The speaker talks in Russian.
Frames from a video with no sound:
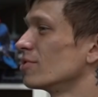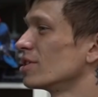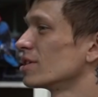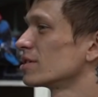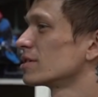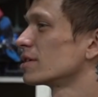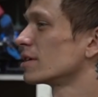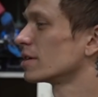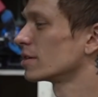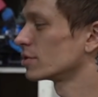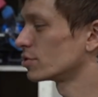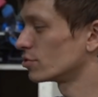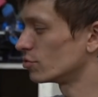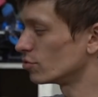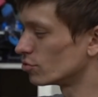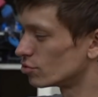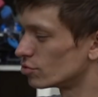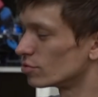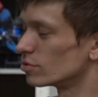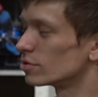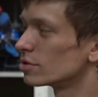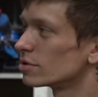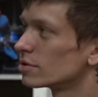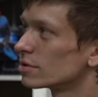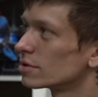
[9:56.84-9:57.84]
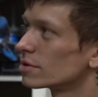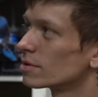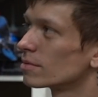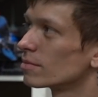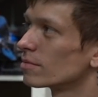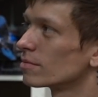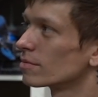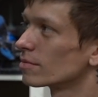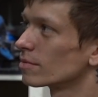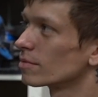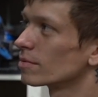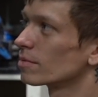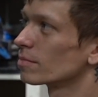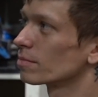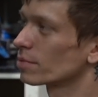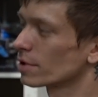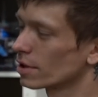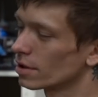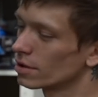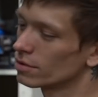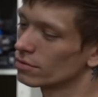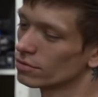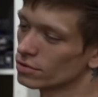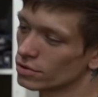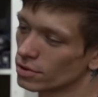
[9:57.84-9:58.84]
Мне осталось чуть-чуть. Про
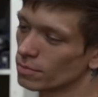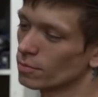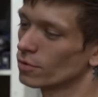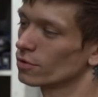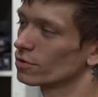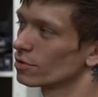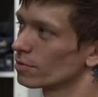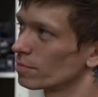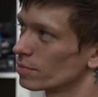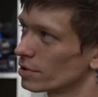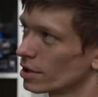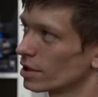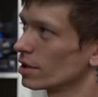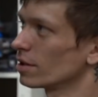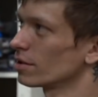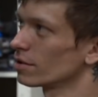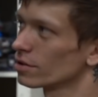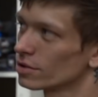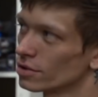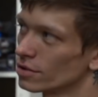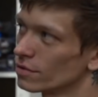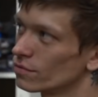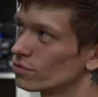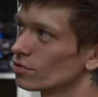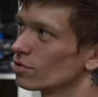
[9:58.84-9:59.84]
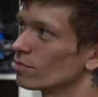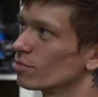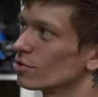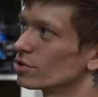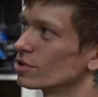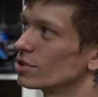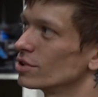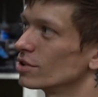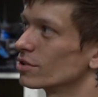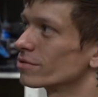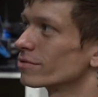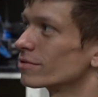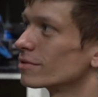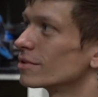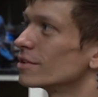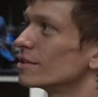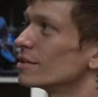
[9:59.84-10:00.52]
эту субботу проехал и все, больше нет.